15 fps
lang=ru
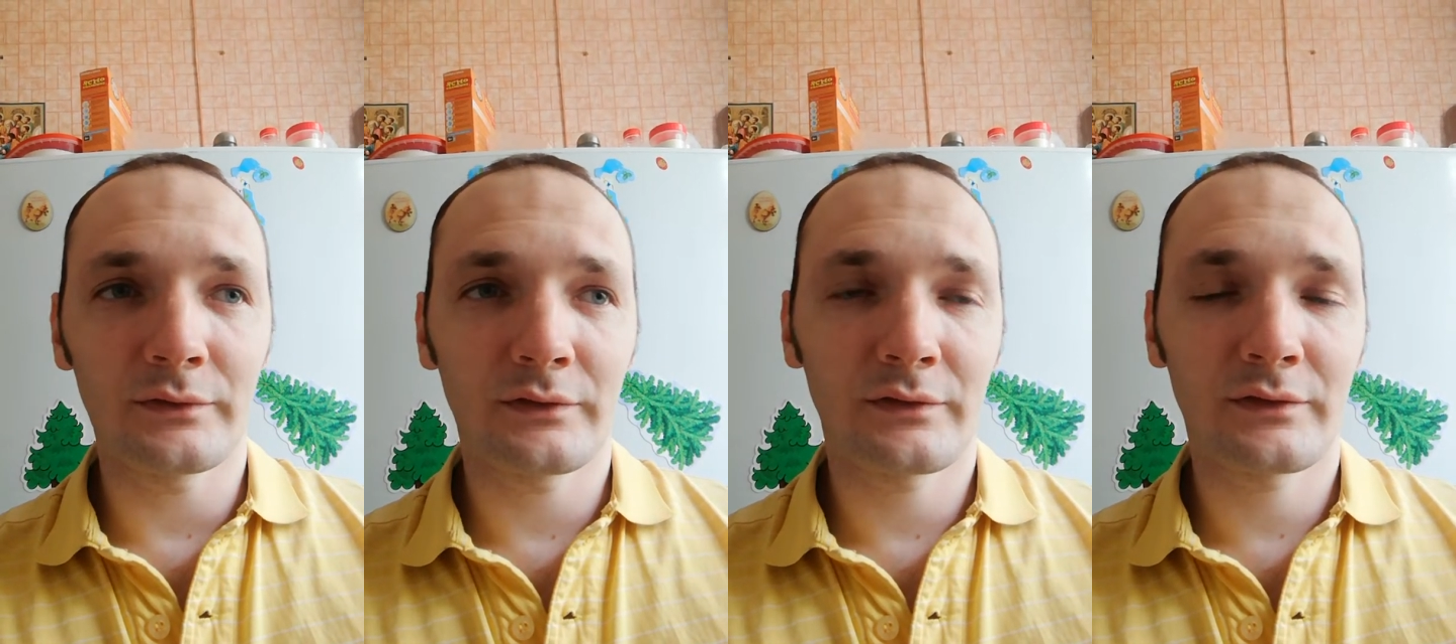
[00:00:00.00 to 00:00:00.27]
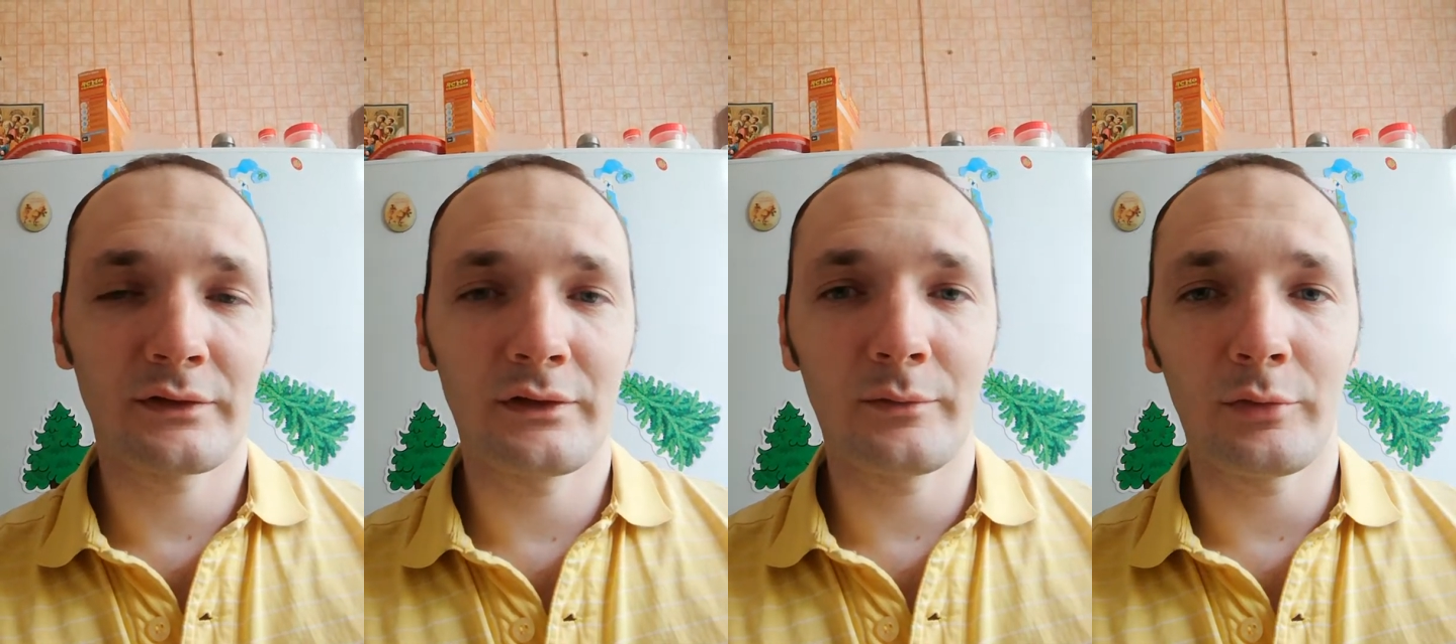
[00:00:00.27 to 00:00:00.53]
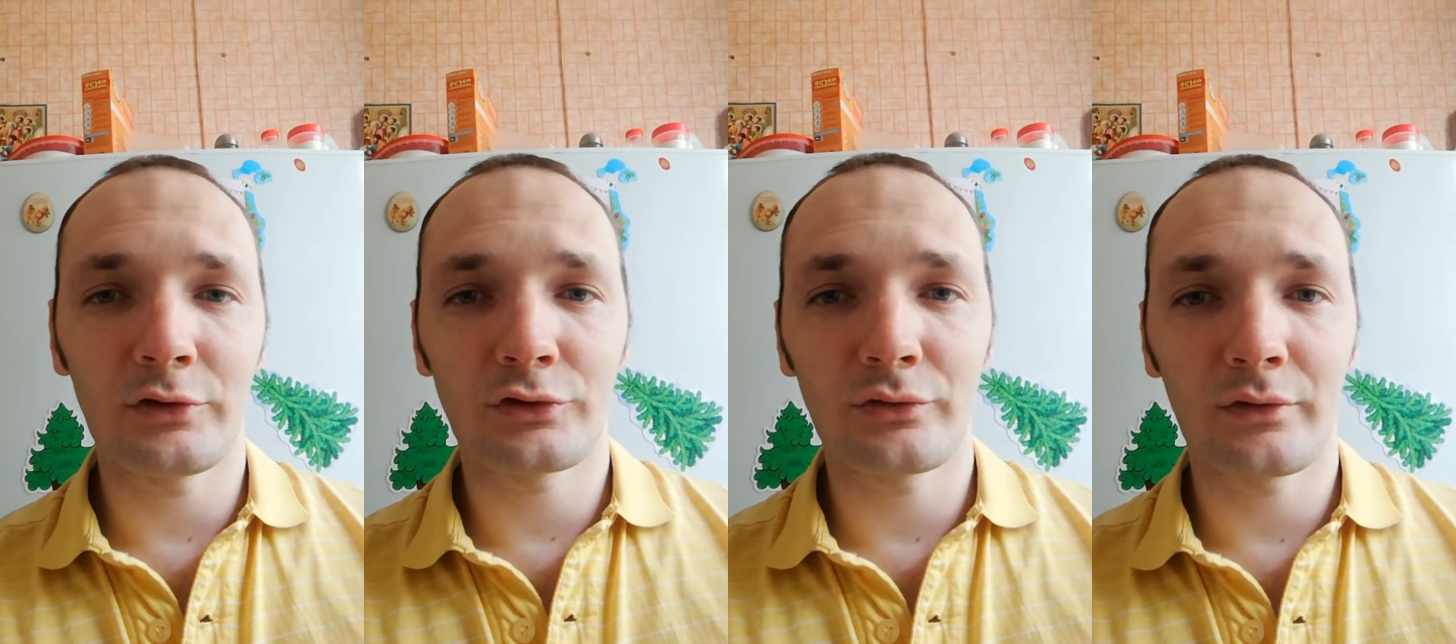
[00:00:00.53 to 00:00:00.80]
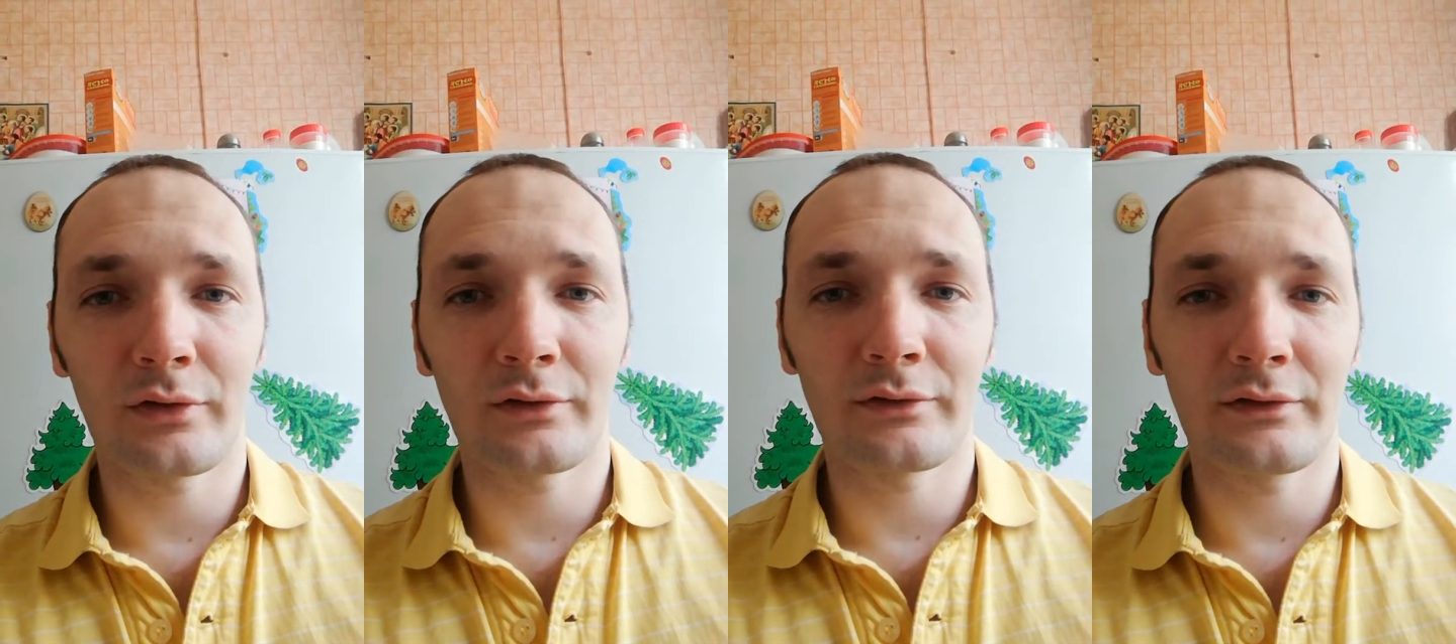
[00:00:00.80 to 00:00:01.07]
с
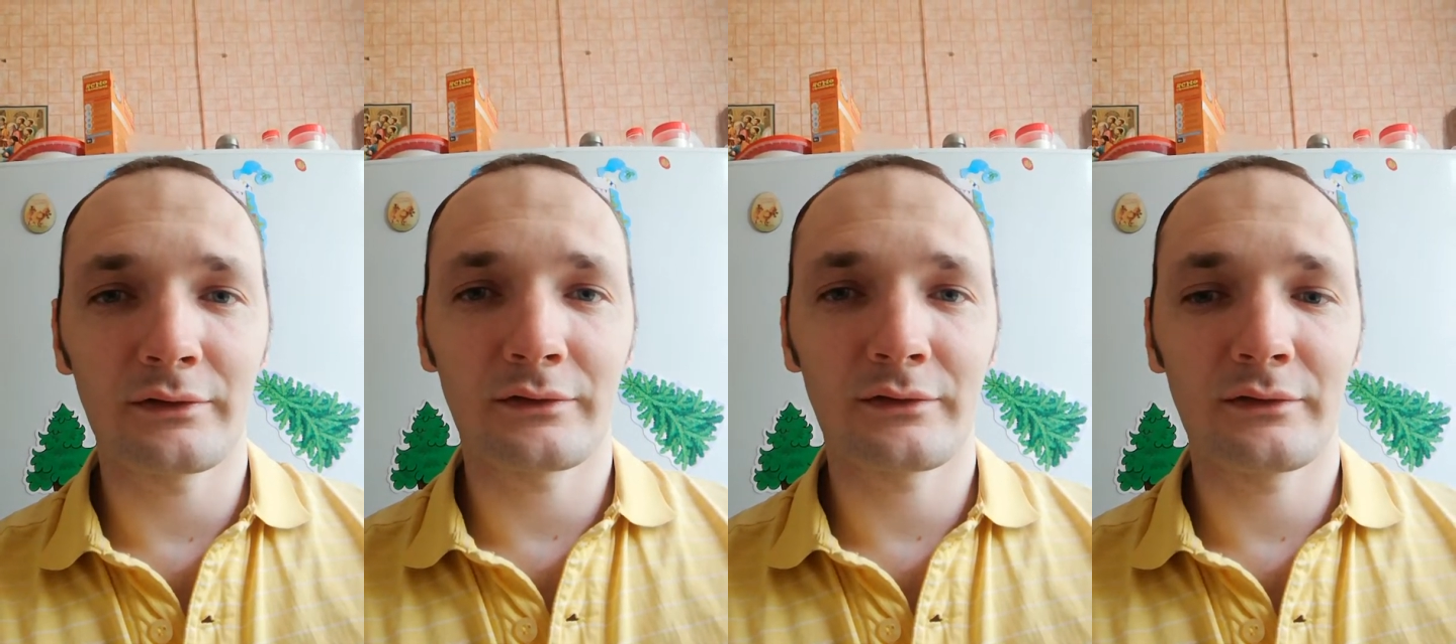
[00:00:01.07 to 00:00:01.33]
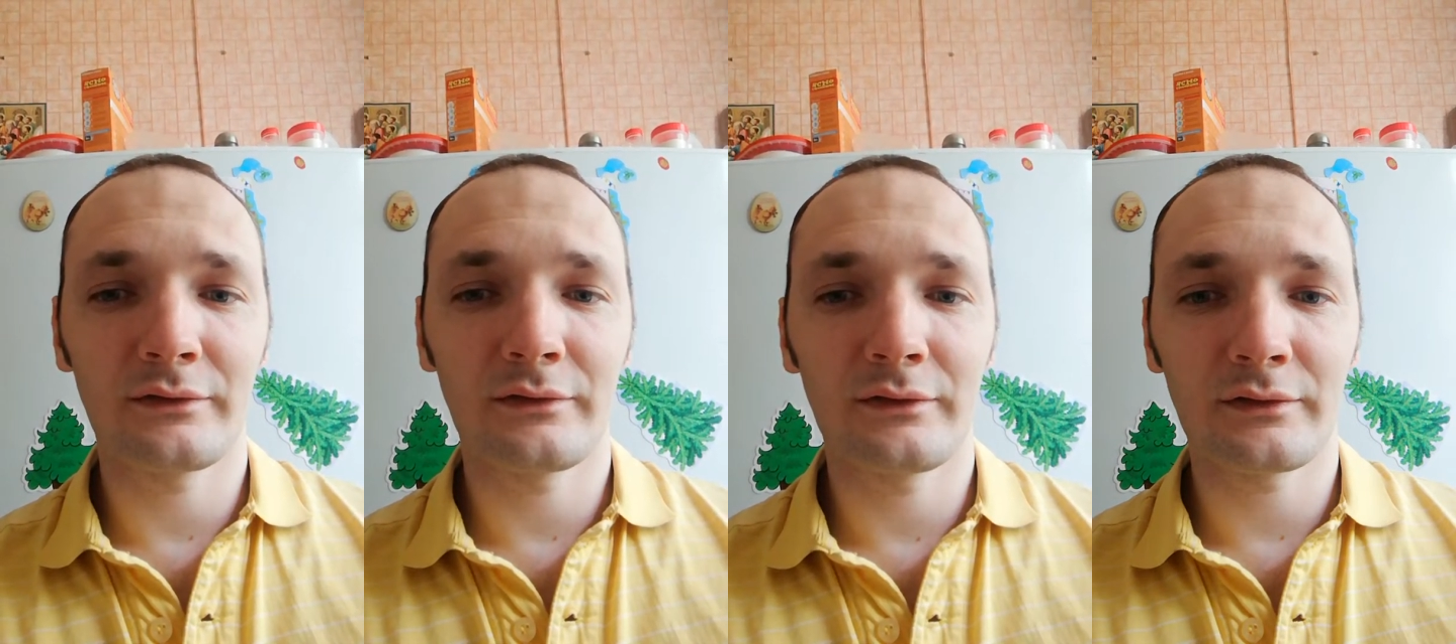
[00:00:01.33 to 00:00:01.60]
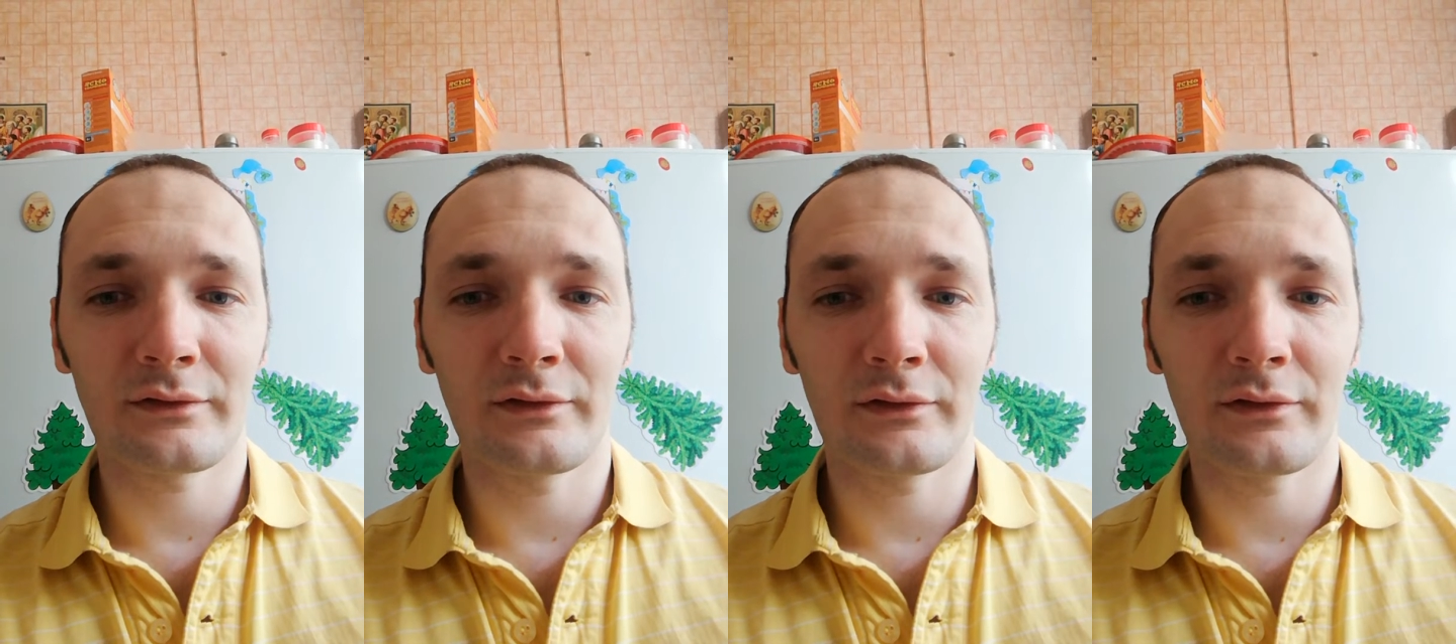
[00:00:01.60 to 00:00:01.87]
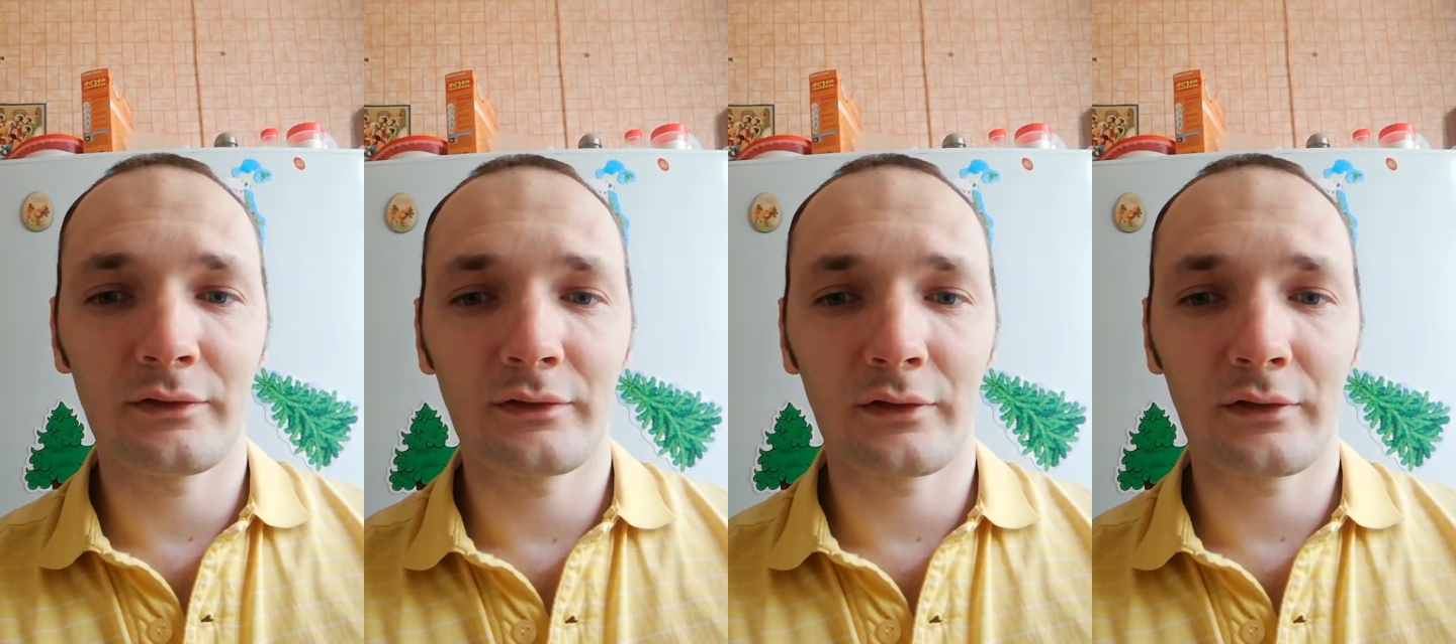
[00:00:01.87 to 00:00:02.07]
небольшой ротацией несколько